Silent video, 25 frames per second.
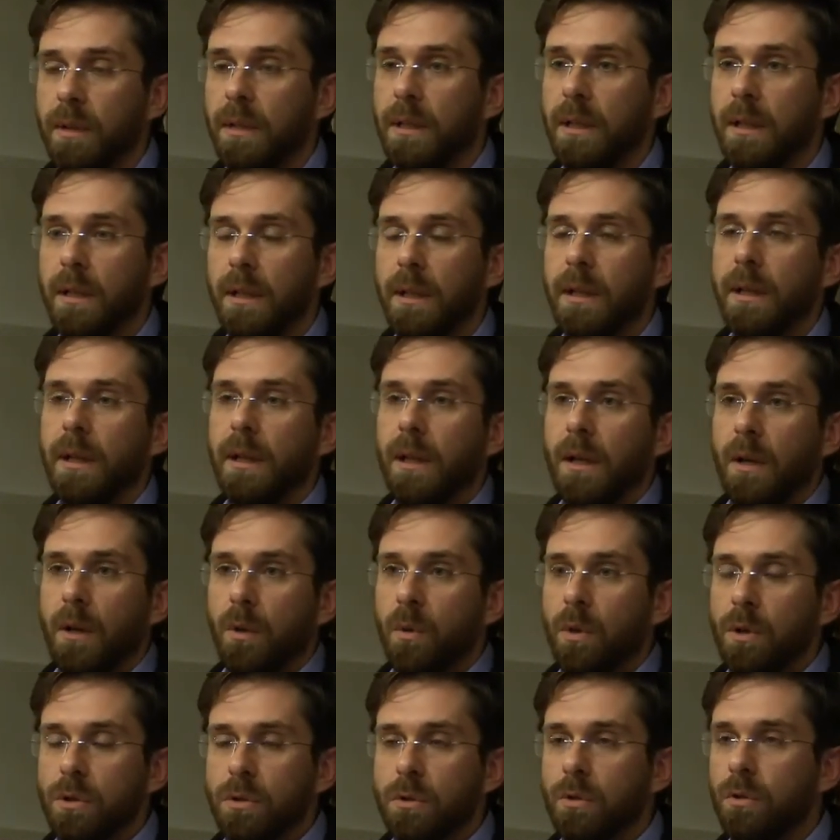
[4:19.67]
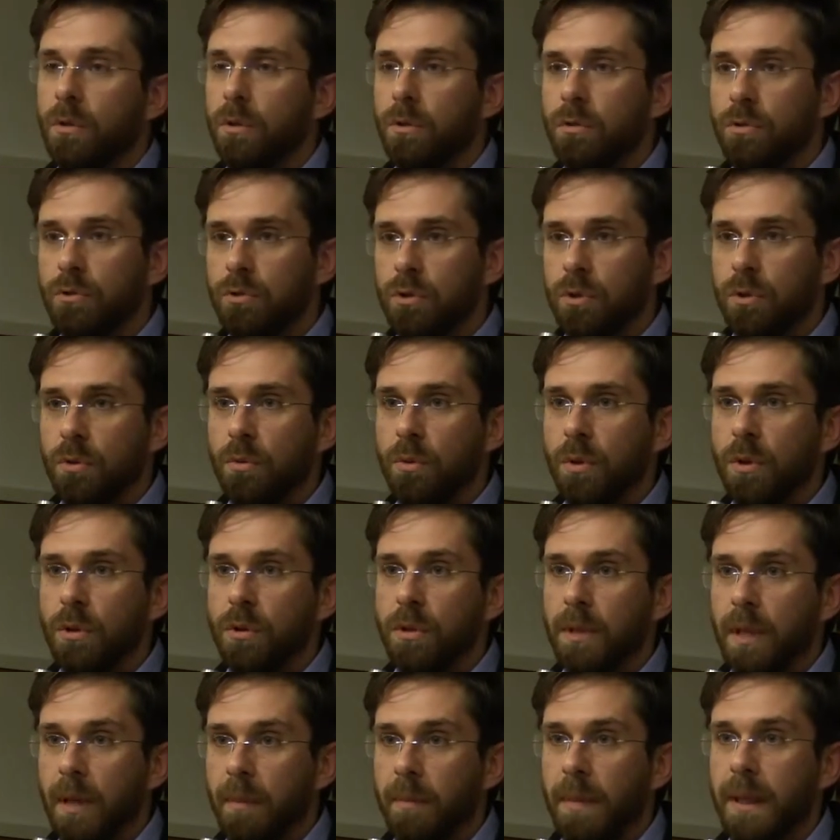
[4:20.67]
Quindi questo
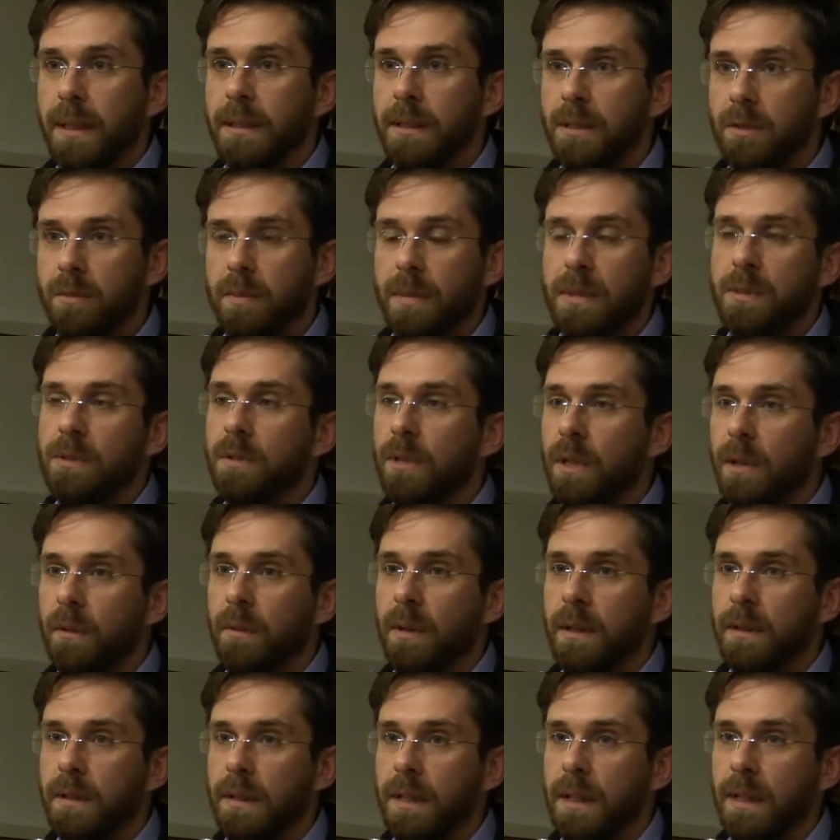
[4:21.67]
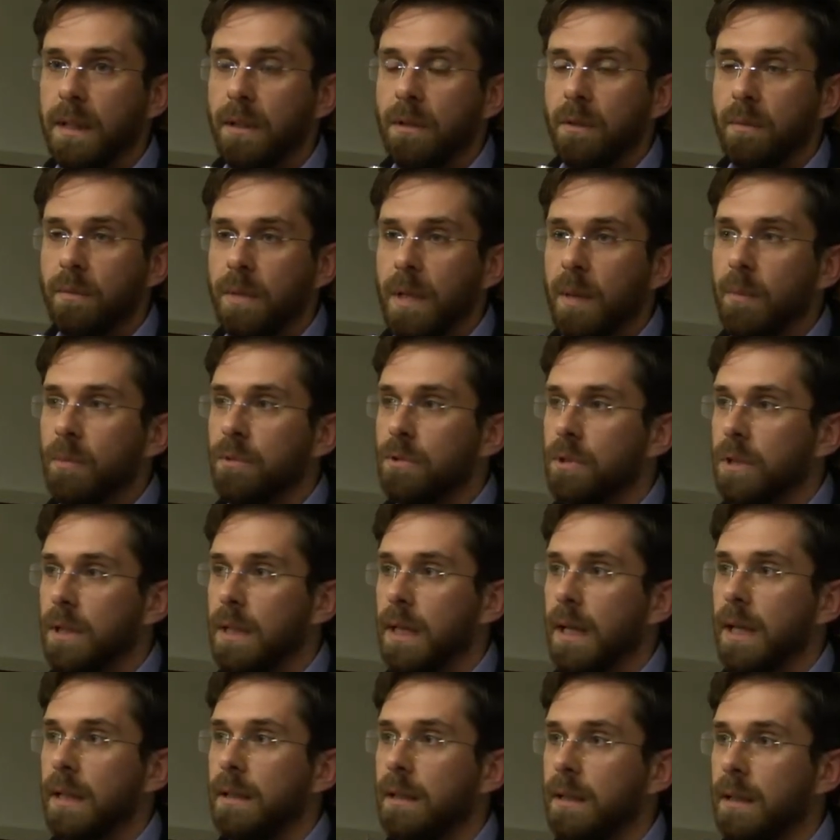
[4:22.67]
cortocircuito della partecipazione nei quartieri dobbiamo
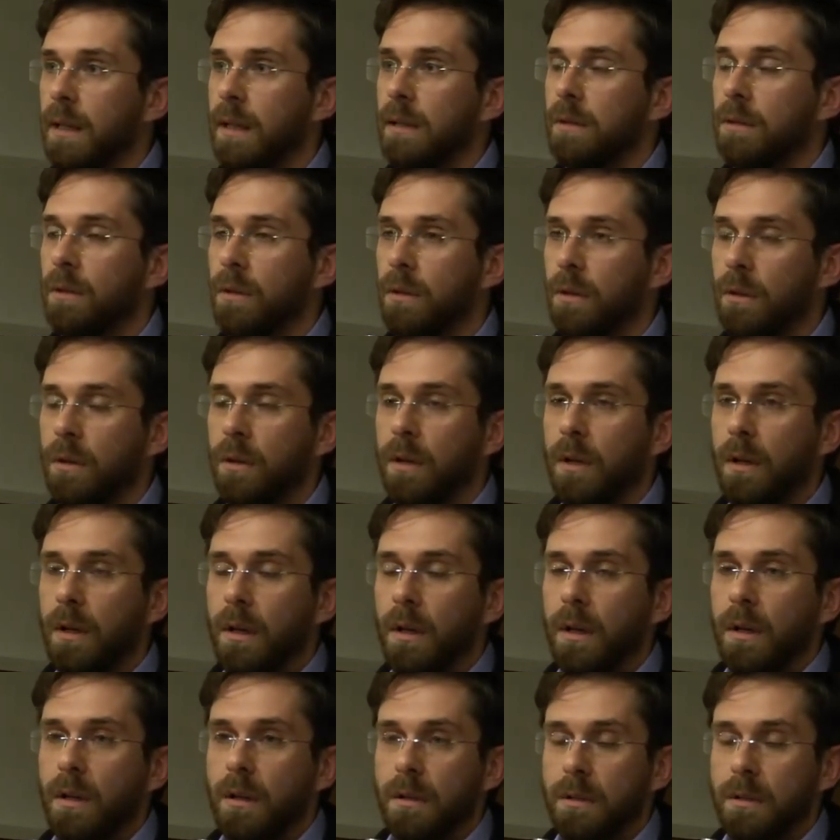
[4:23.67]
cercare di renderlo,